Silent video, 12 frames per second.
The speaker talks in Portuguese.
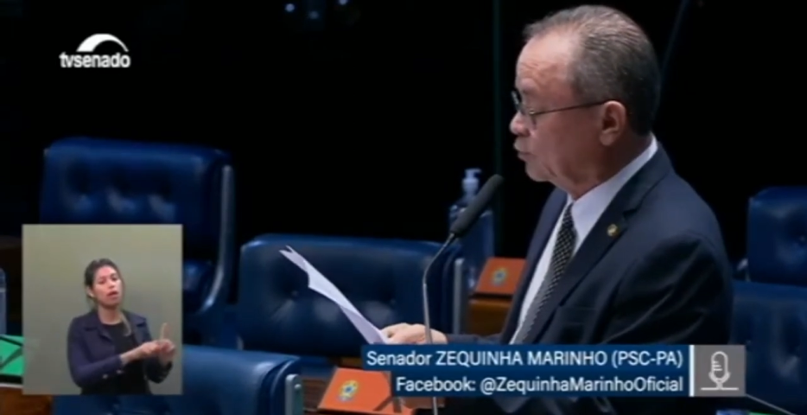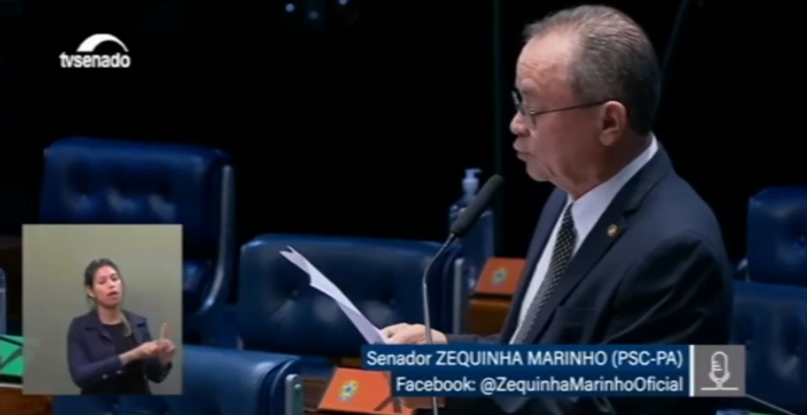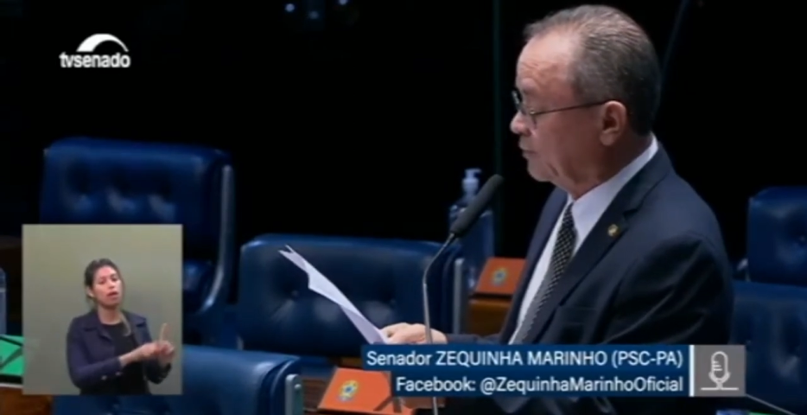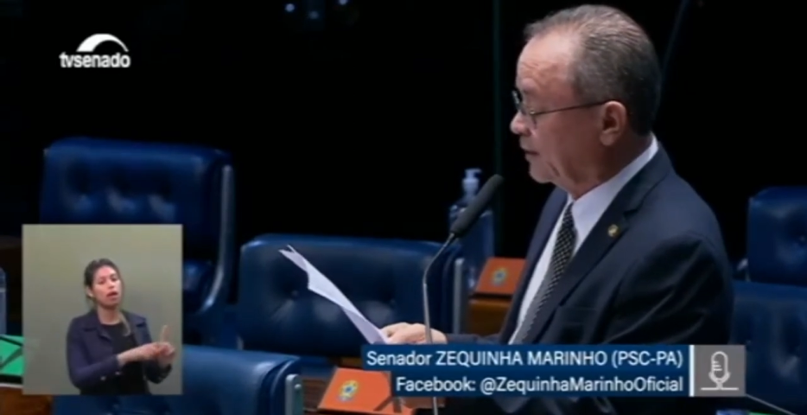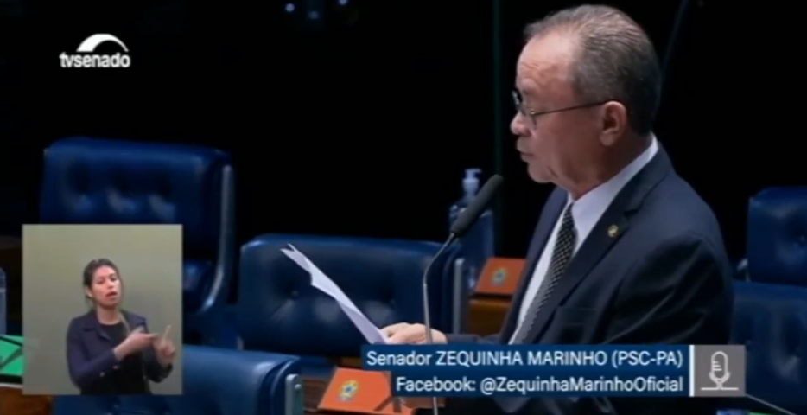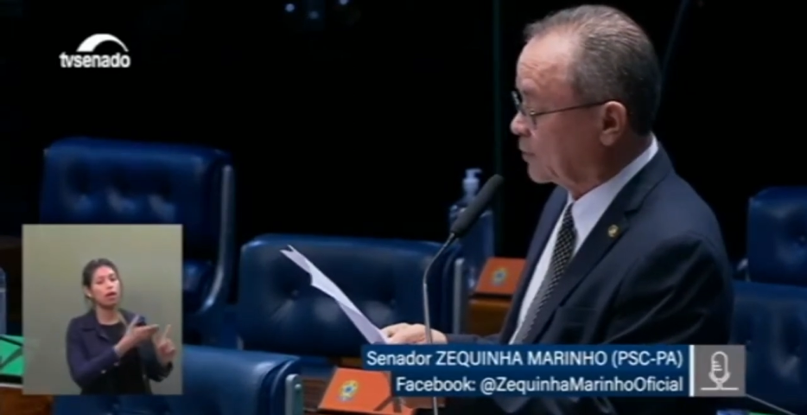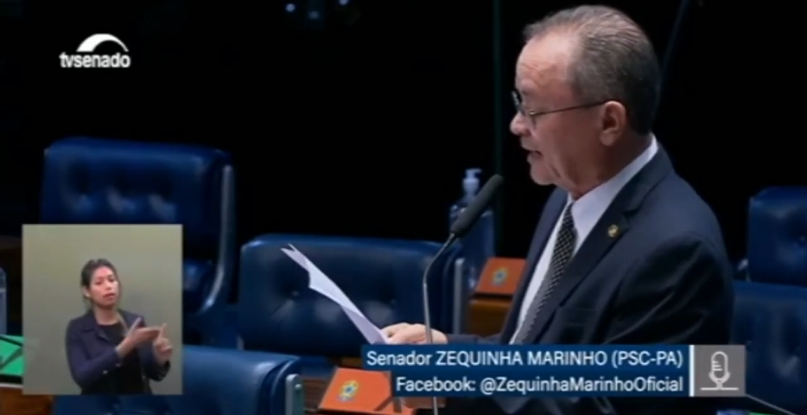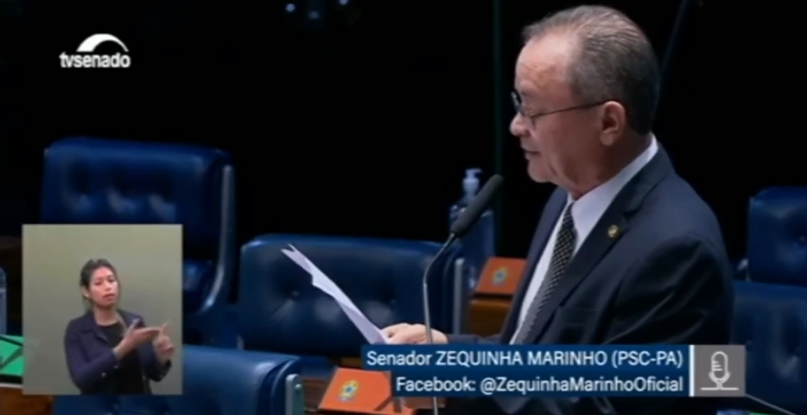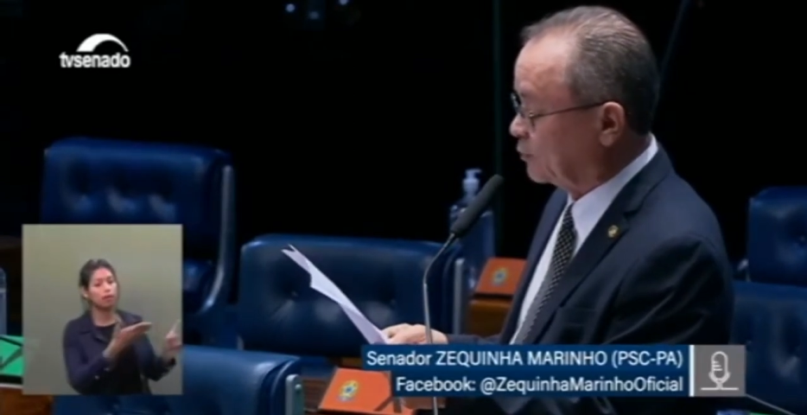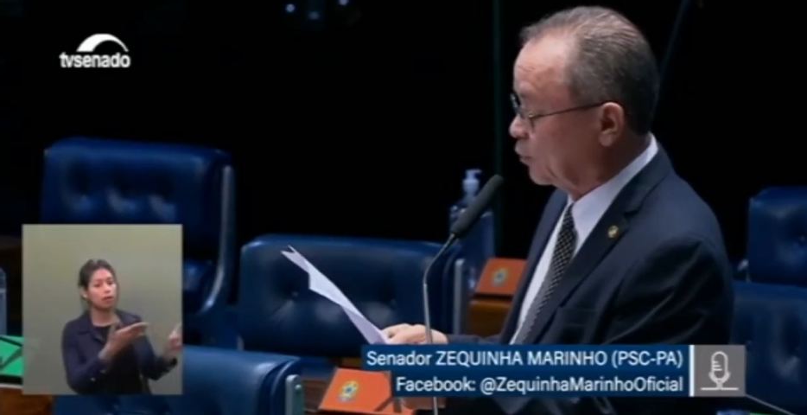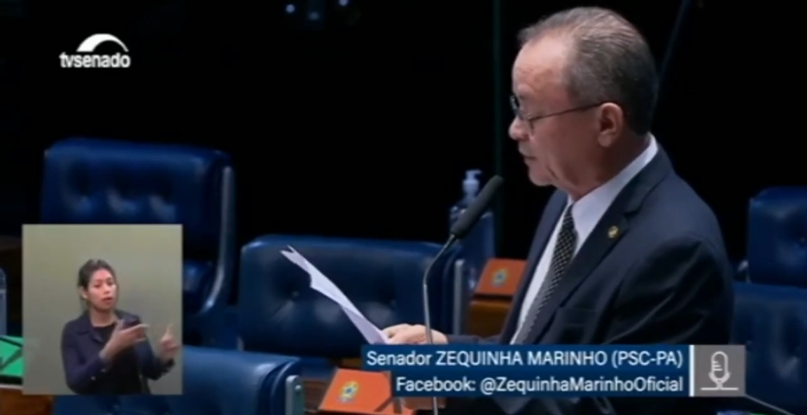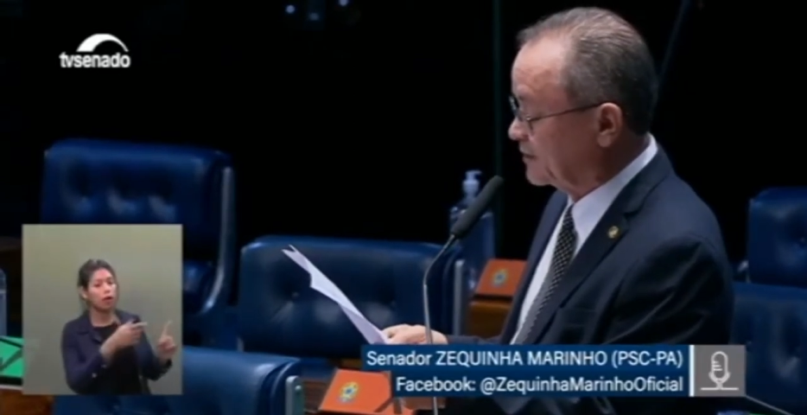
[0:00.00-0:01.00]
número
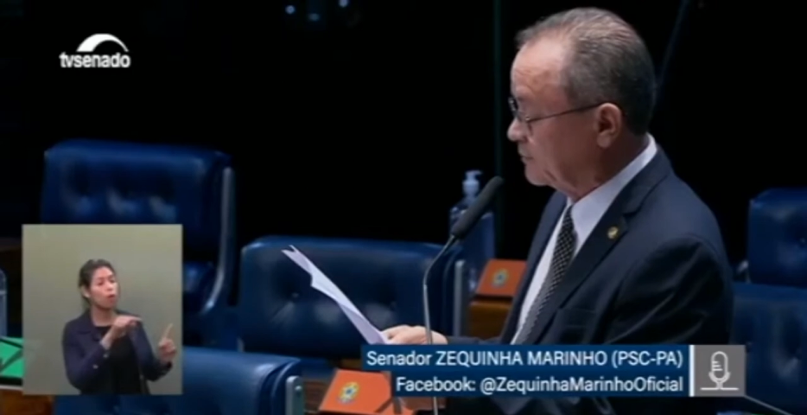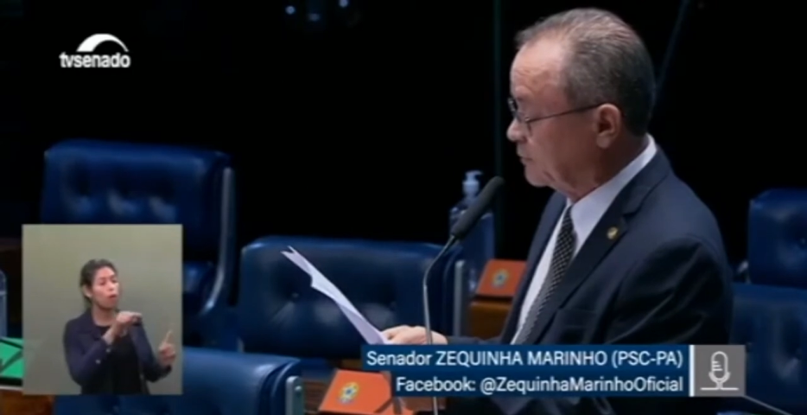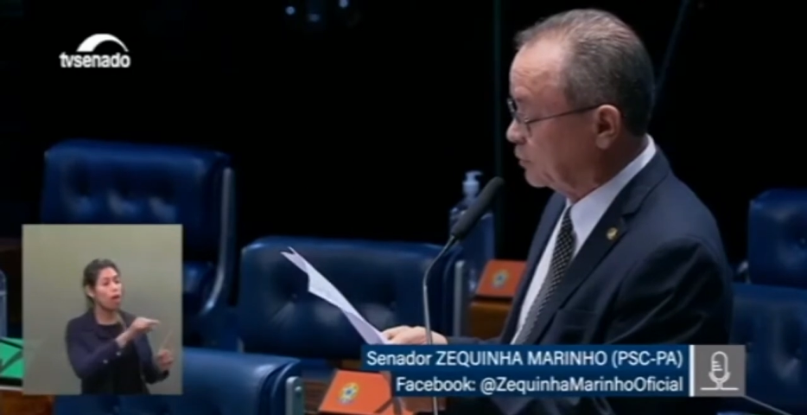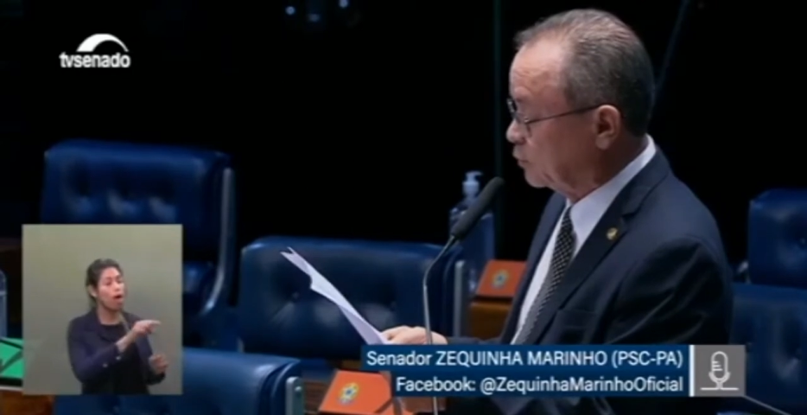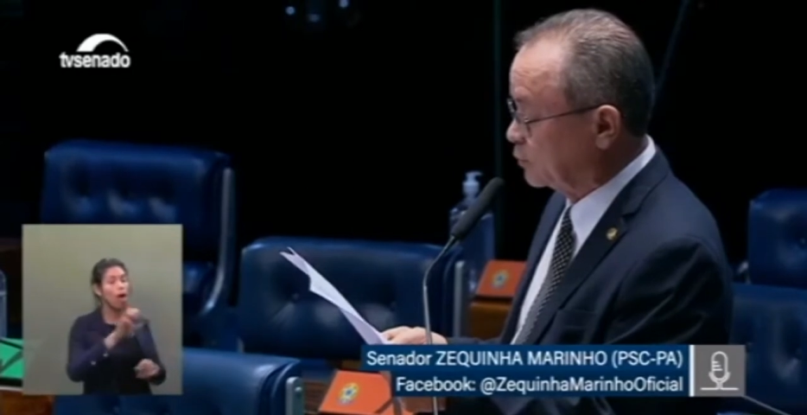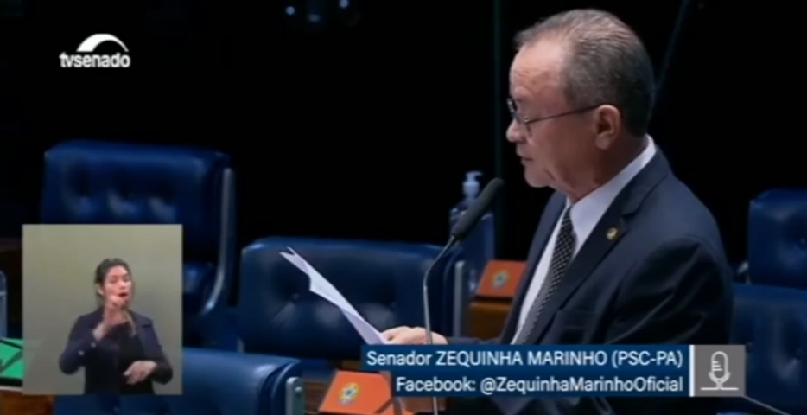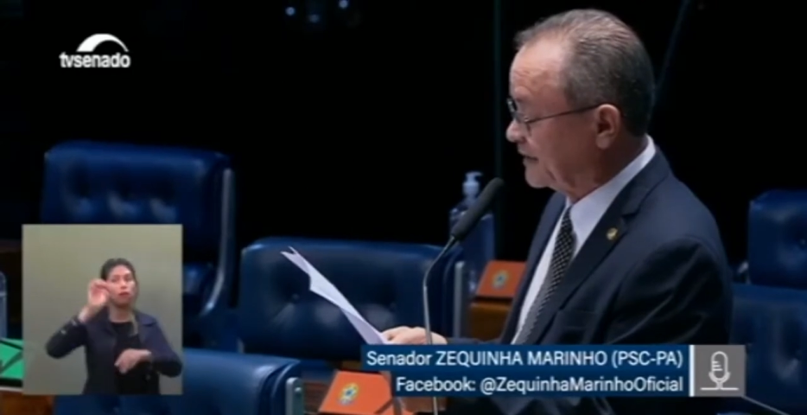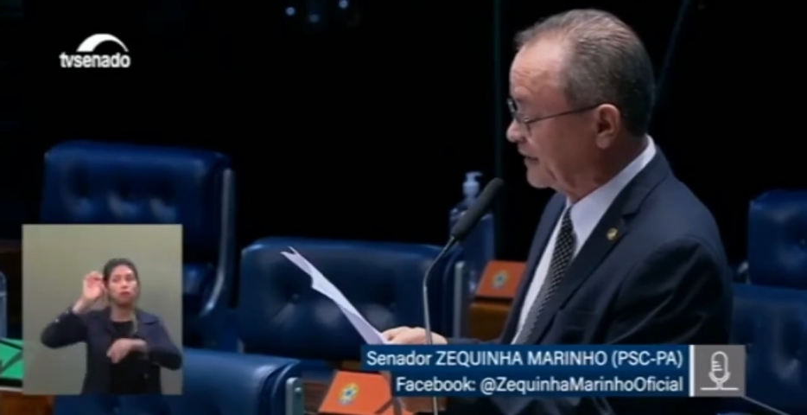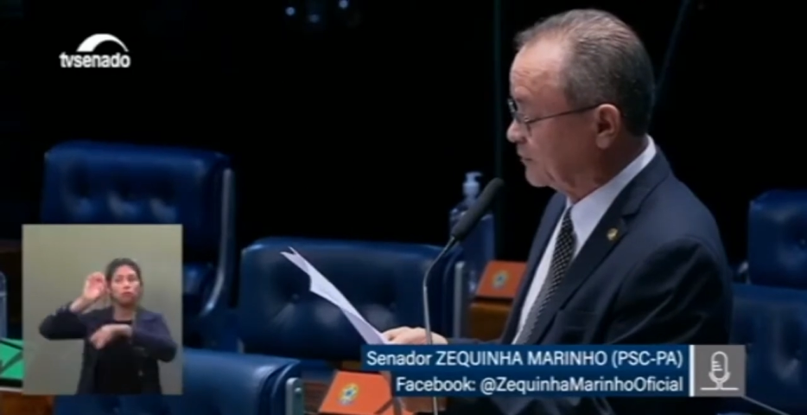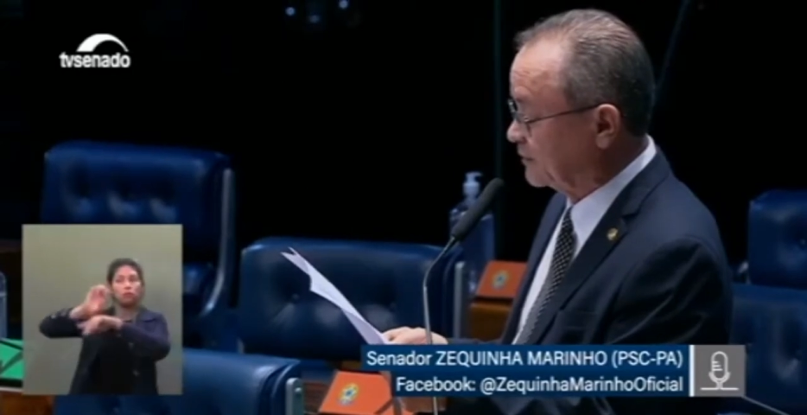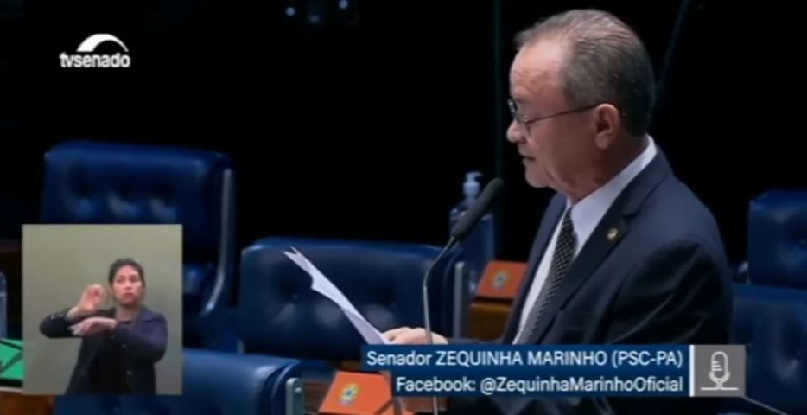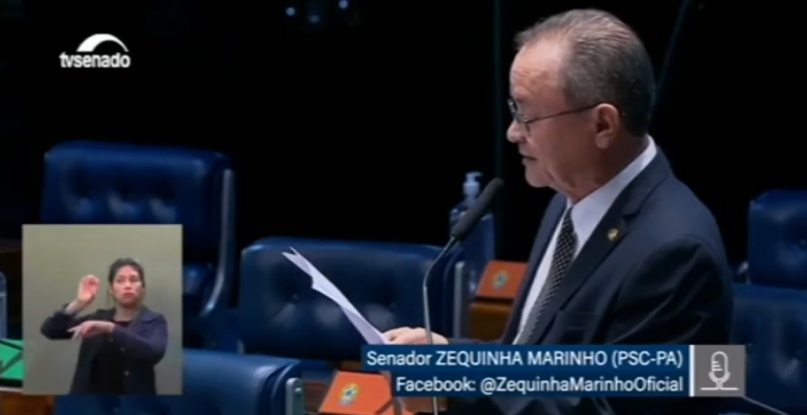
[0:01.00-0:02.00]

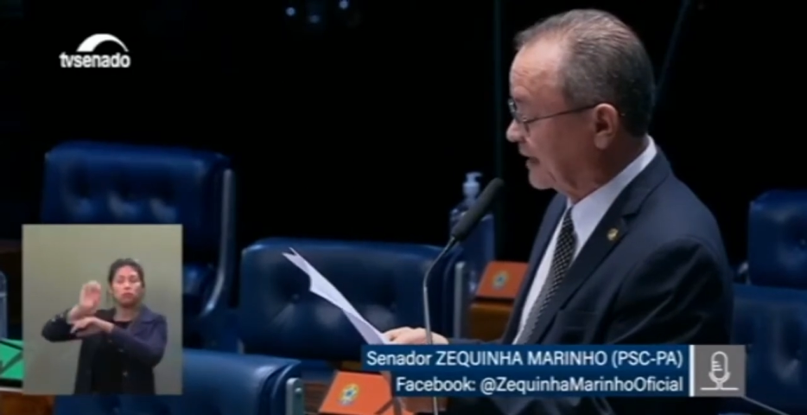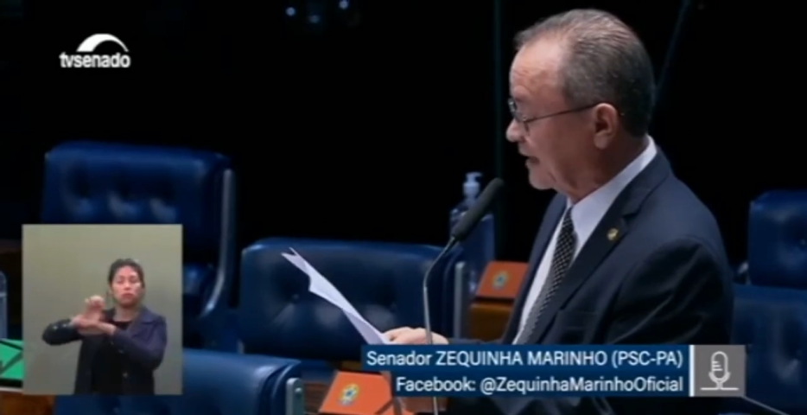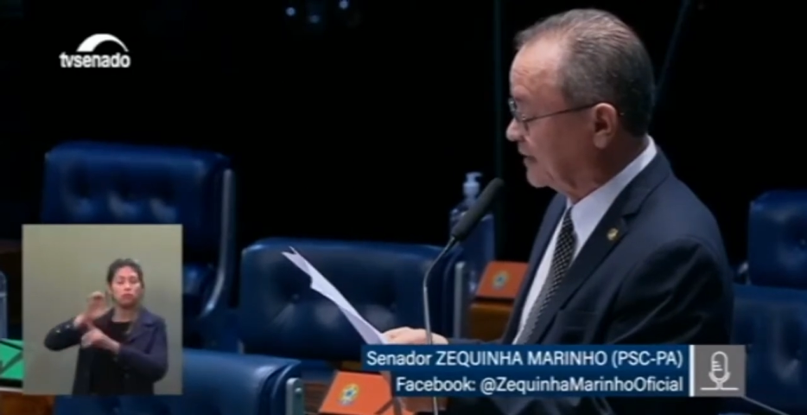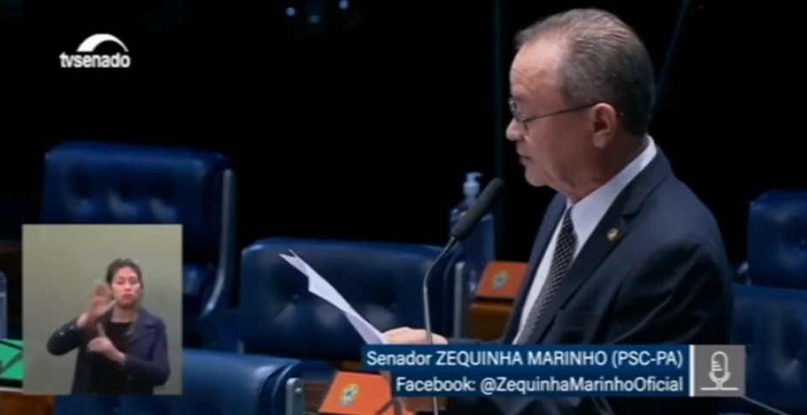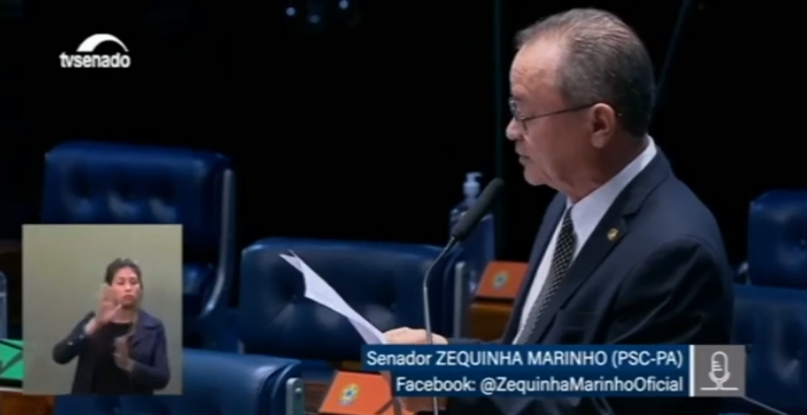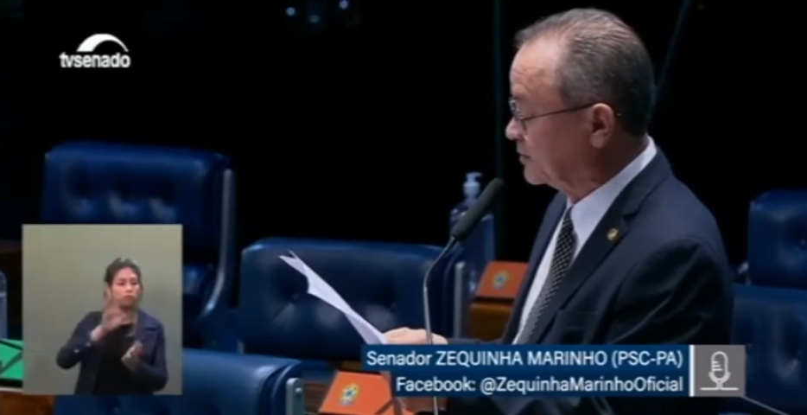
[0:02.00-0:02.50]
14203